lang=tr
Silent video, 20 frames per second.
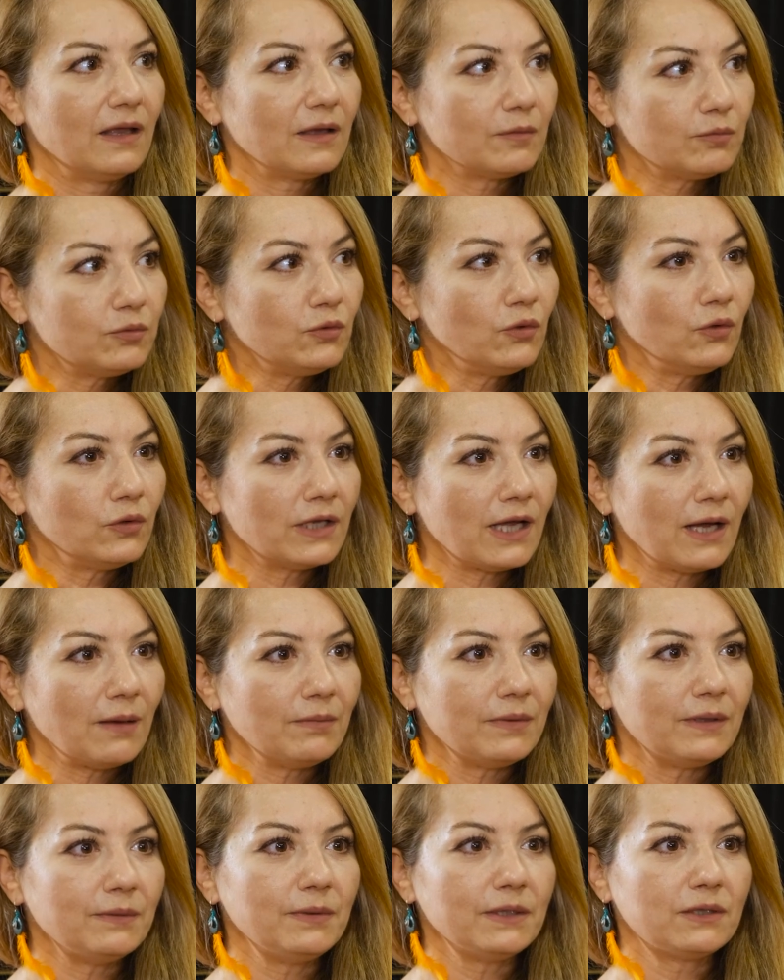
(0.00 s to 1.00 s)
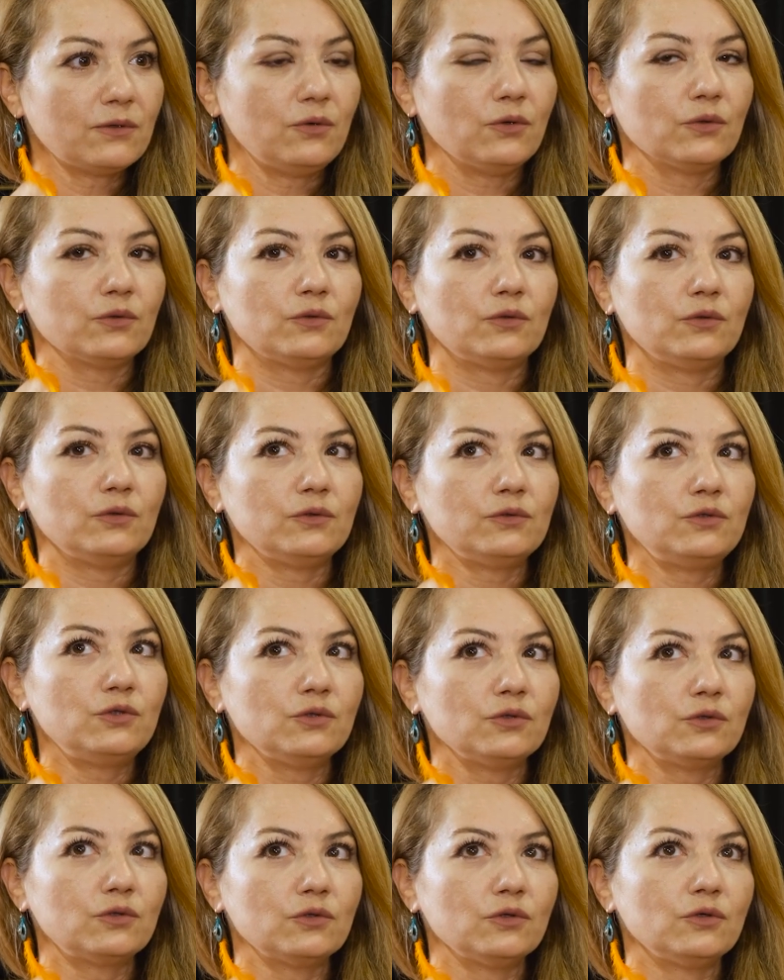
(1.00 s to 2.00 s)
E, bu önemli bir konu
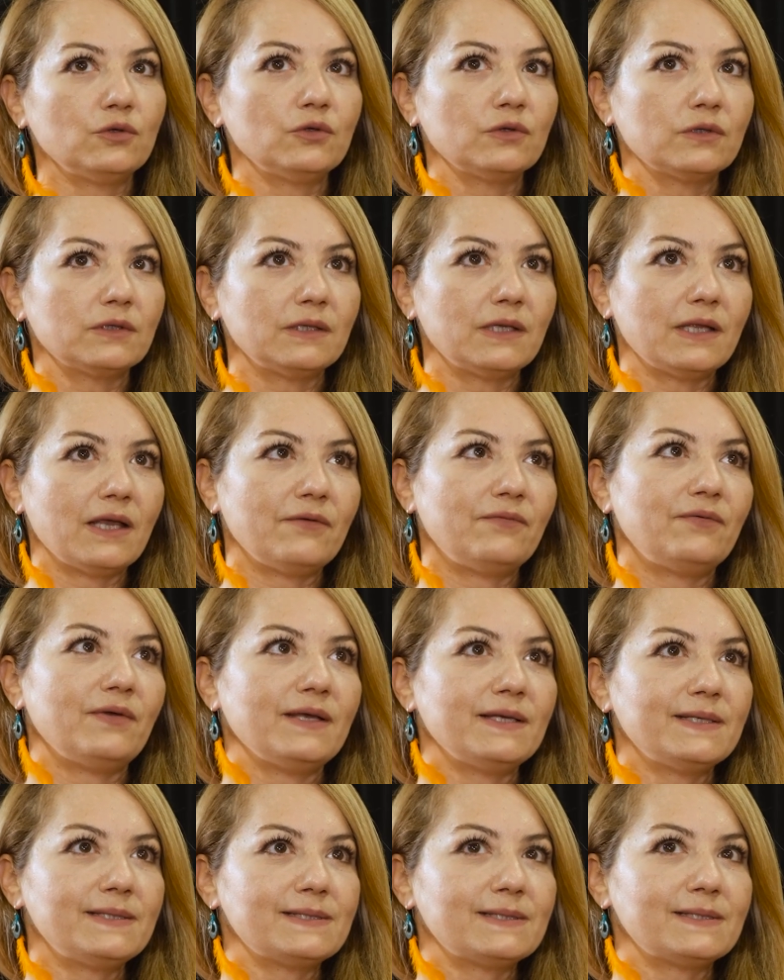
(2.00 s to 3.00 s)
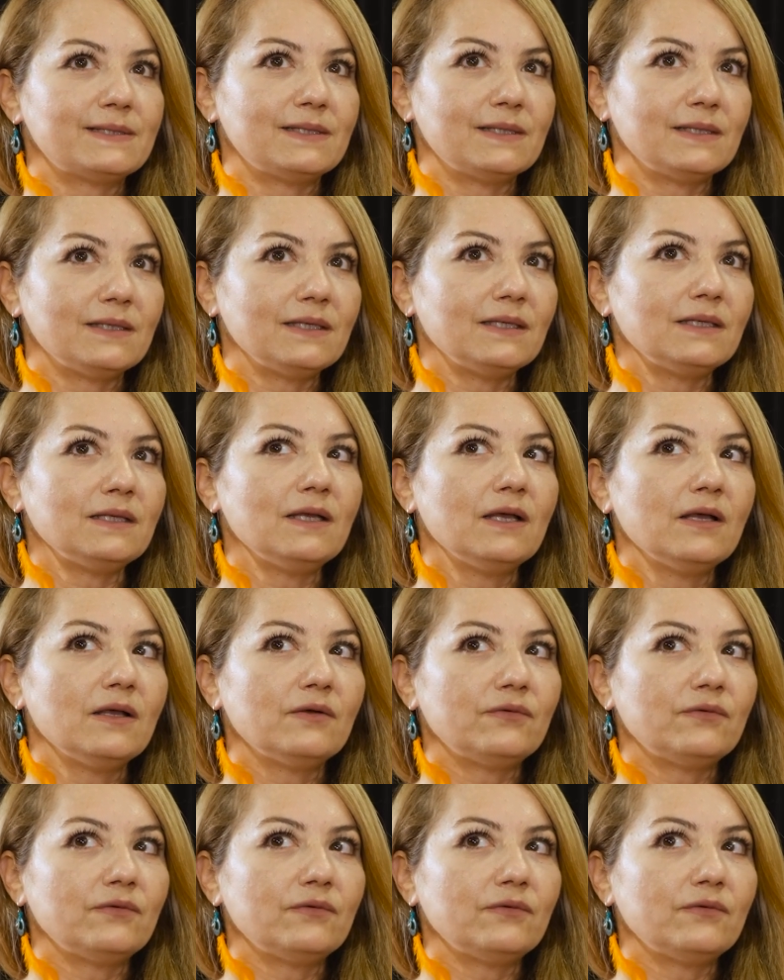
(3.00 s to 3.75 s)
çünkü nefesin